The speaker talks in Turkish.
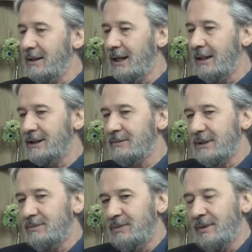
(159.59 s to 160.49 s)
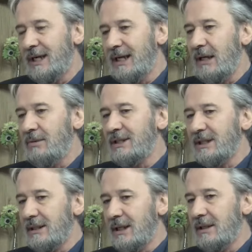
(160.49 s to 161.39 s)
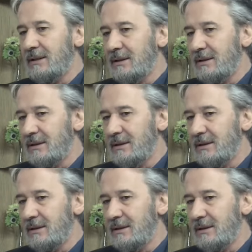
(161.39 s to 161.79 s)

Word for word: yani şimdi bir genel başkana e,